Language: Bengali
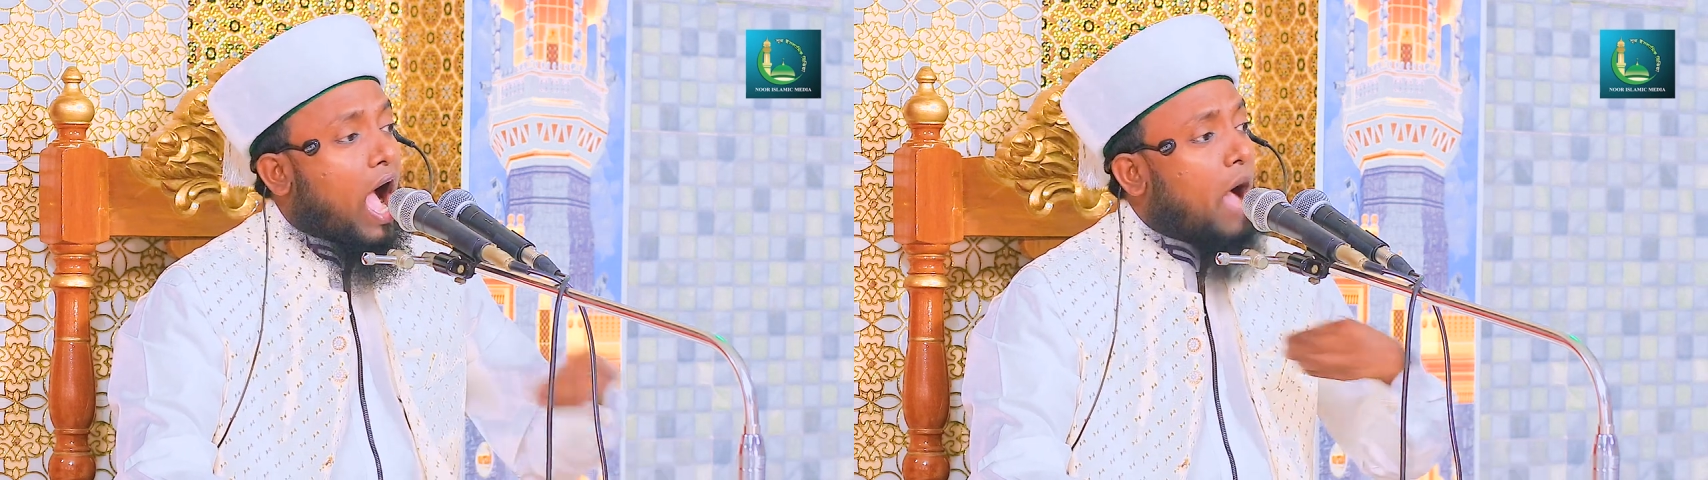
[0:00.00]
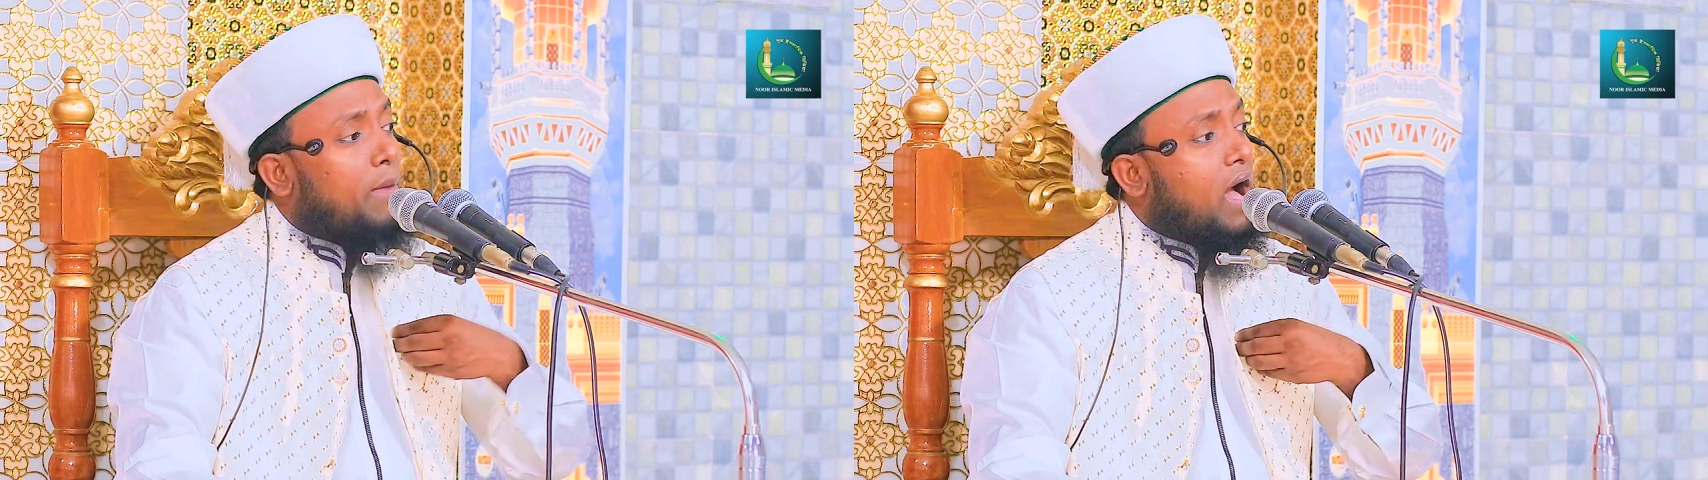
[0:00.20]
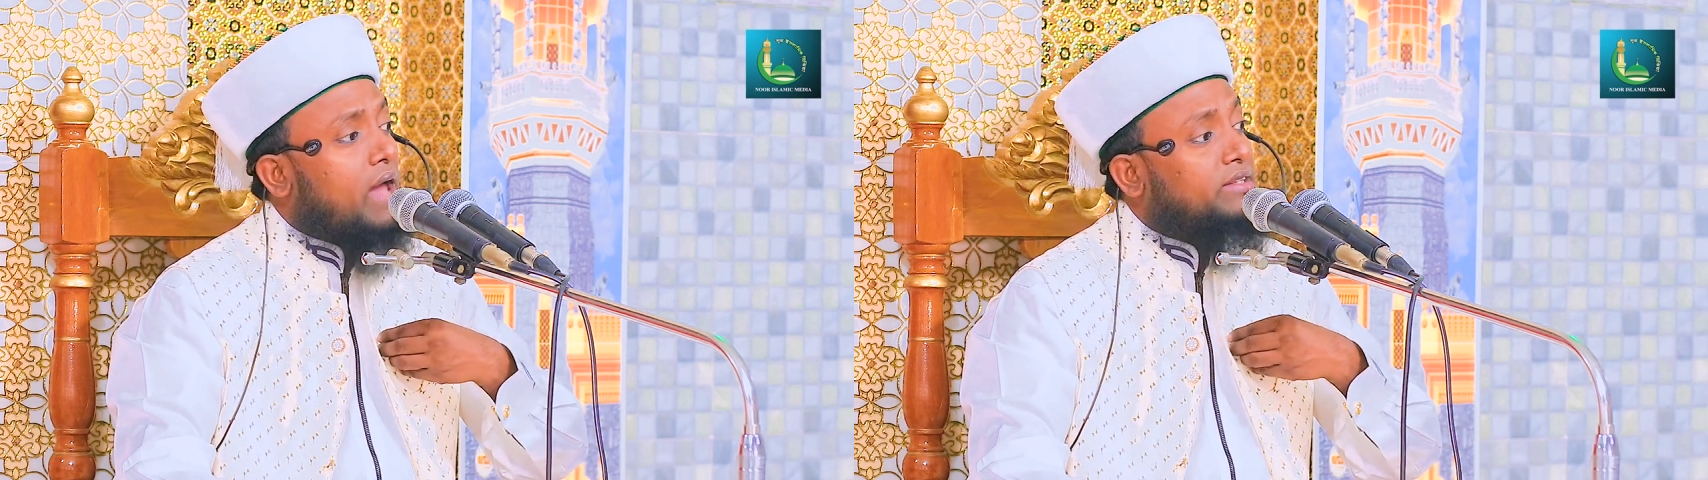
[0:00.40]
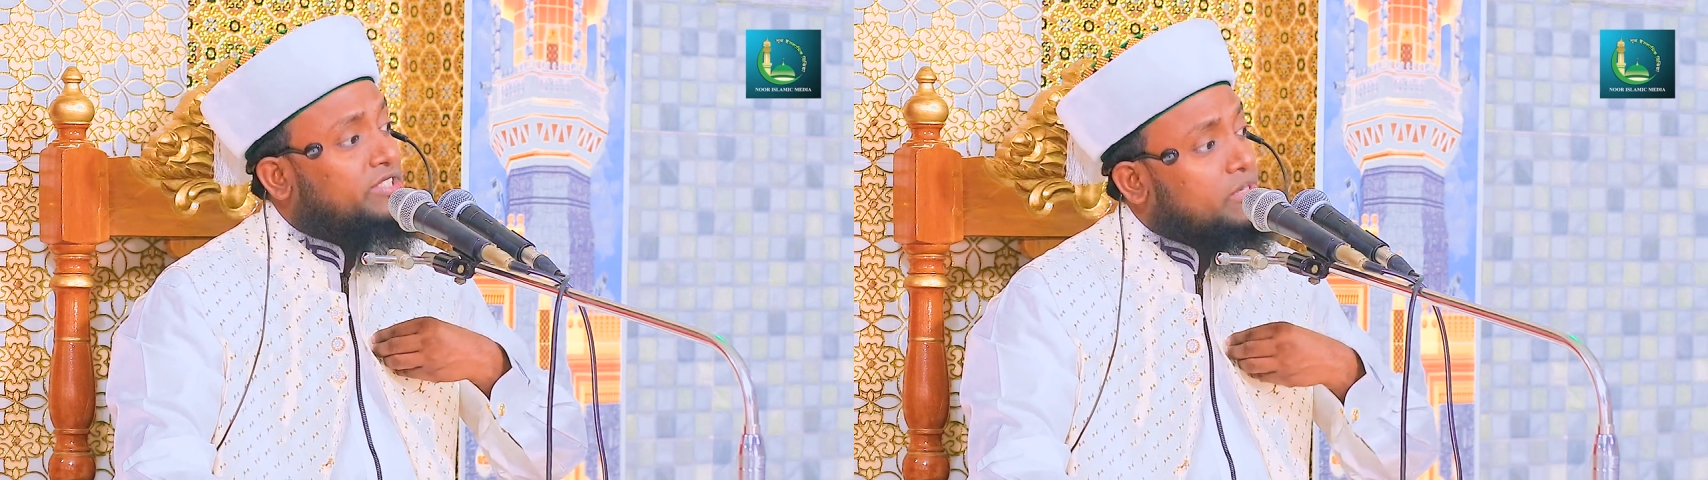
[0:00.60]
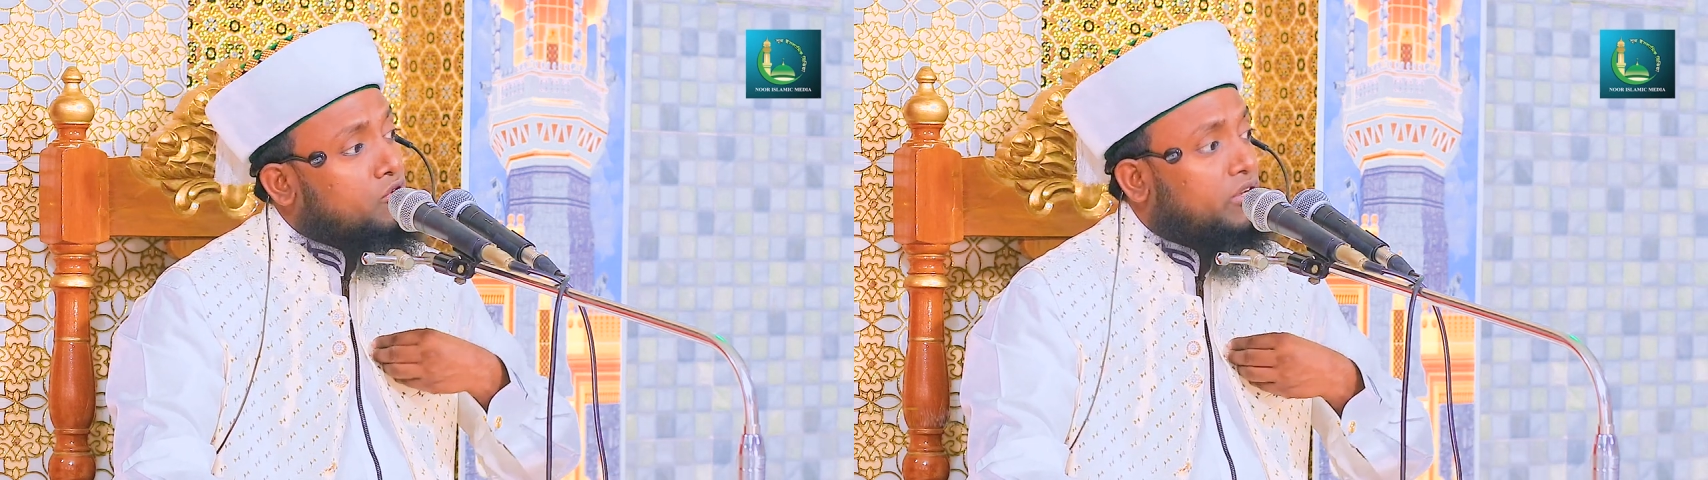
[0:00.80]
আমার
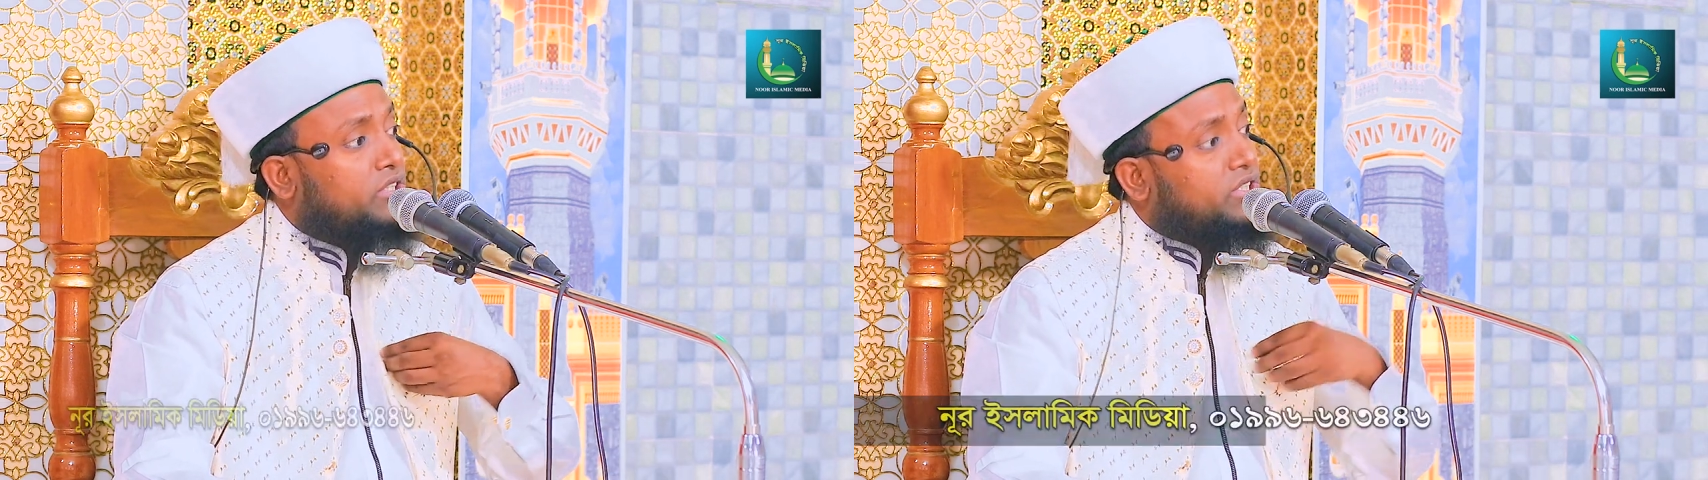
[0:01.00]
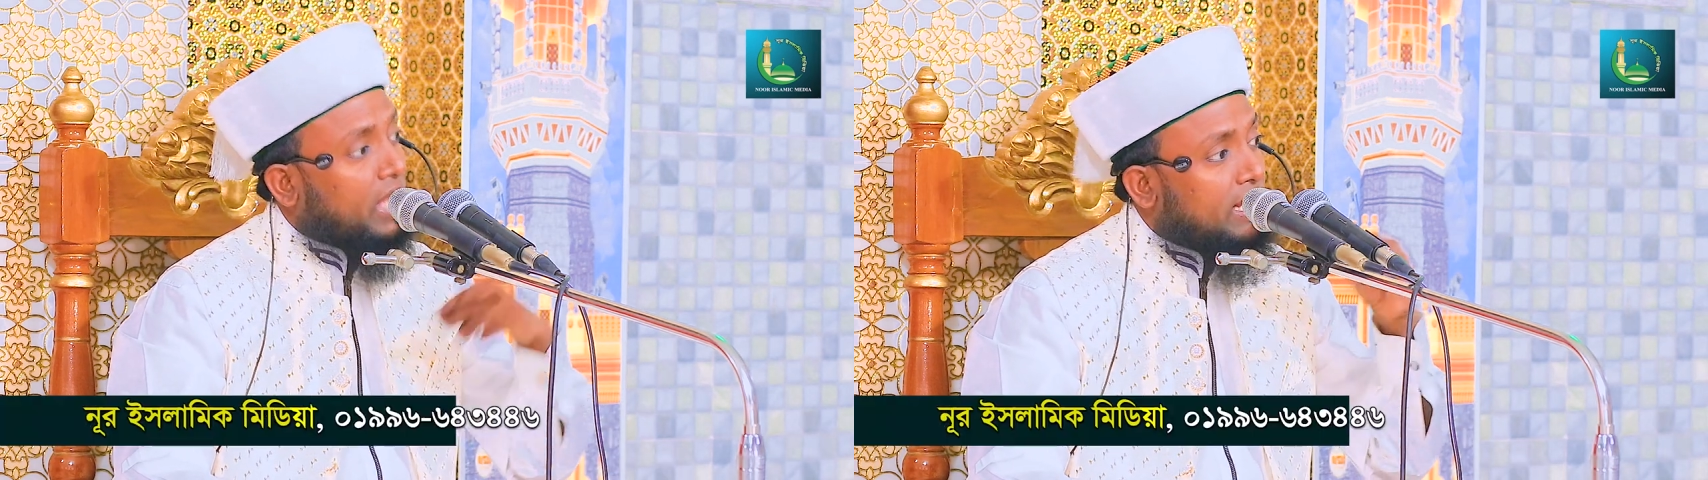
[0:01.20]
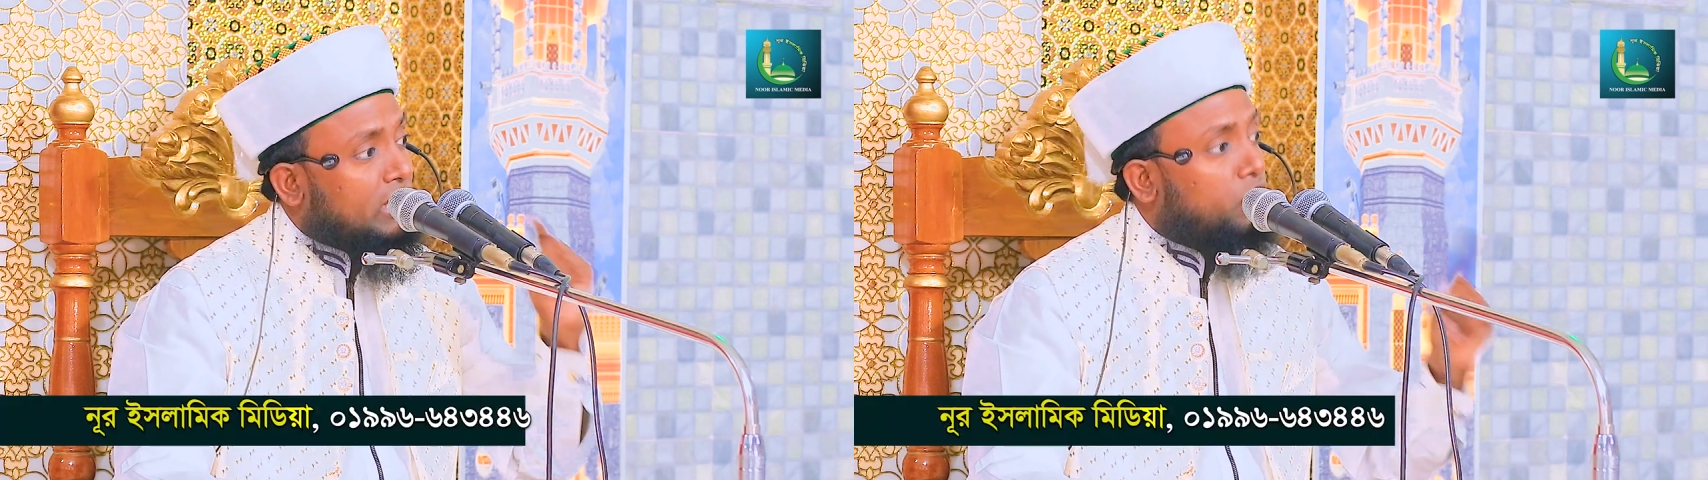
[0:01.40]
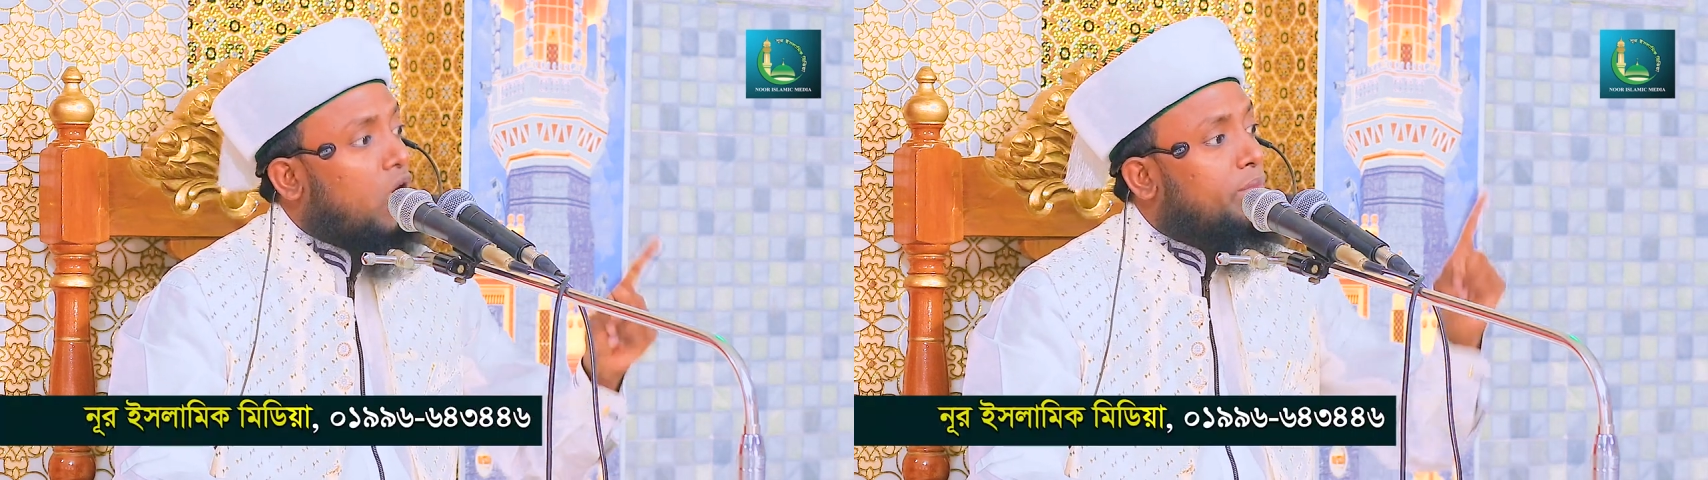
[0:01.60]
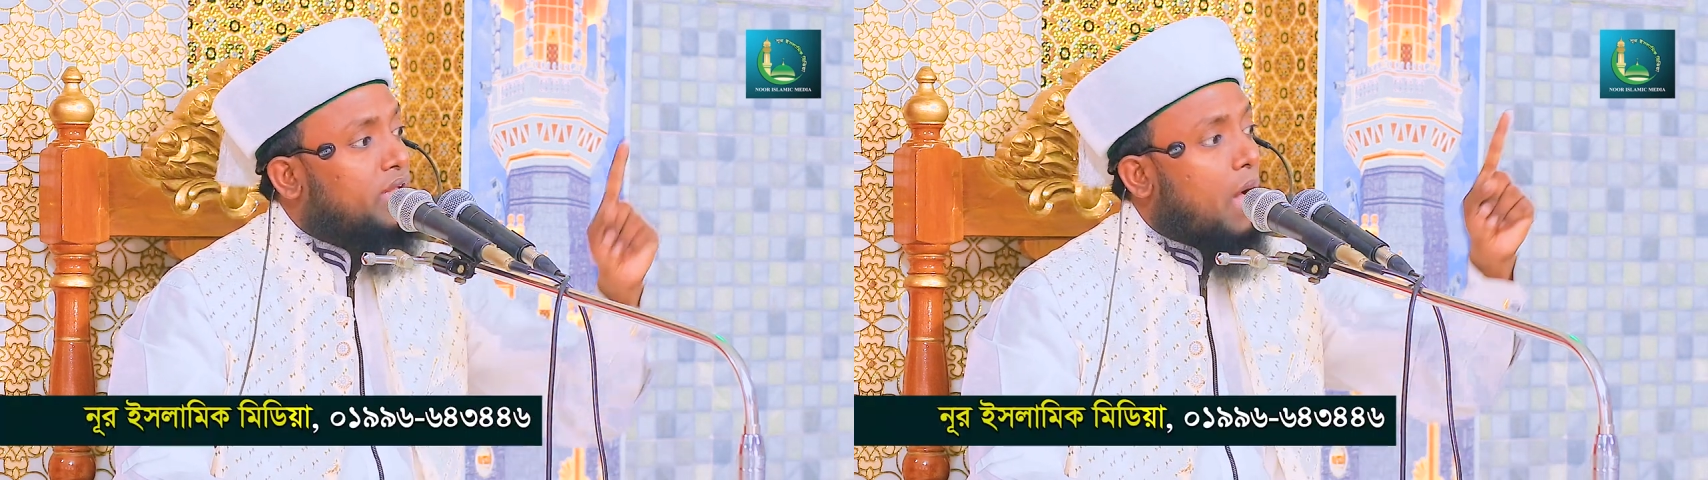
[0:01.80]
জীবনের চাইতেও
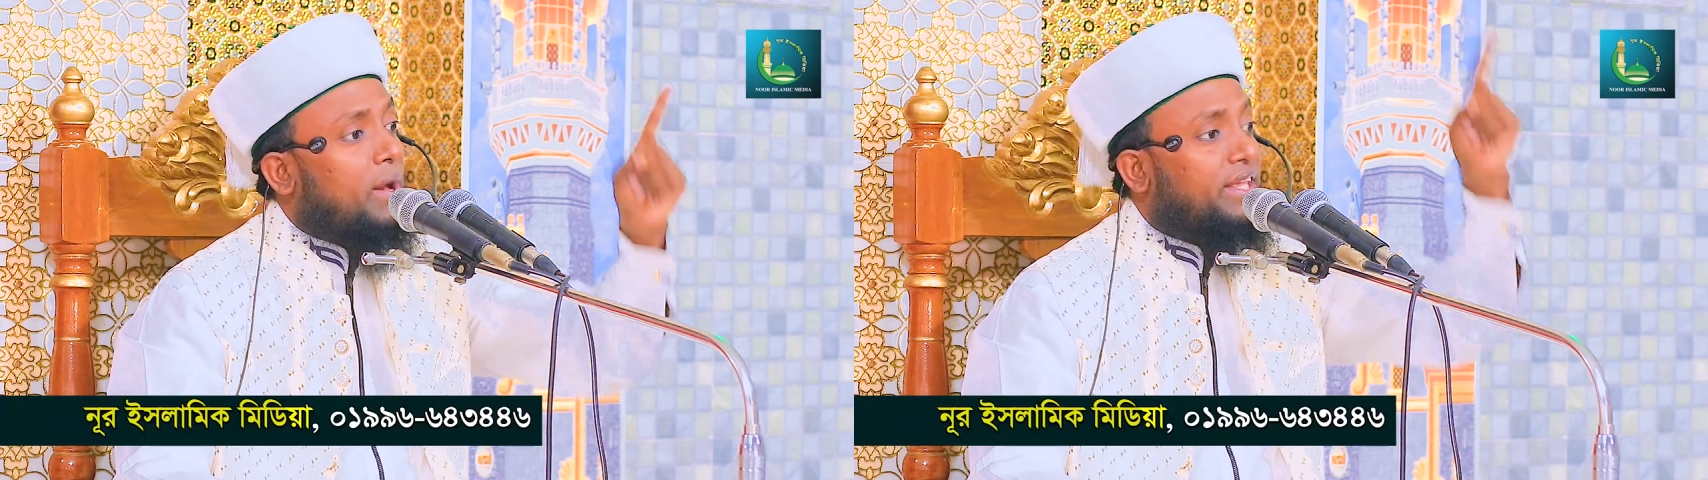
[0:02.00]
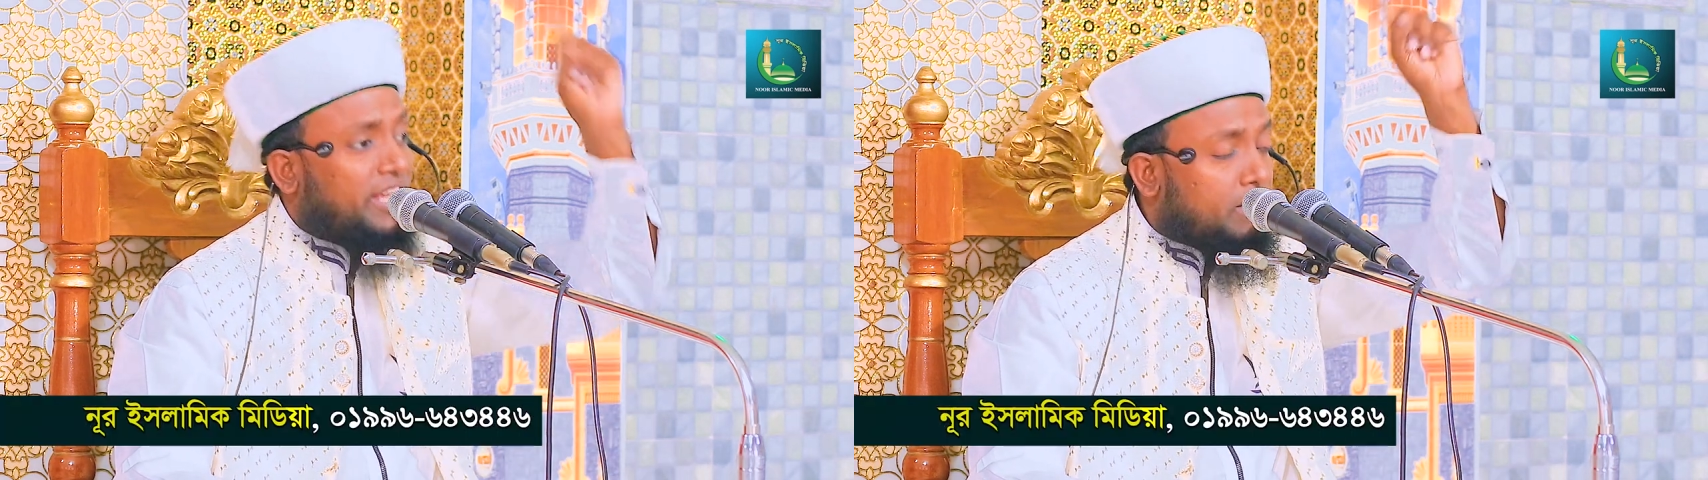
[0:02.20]
আমি আমার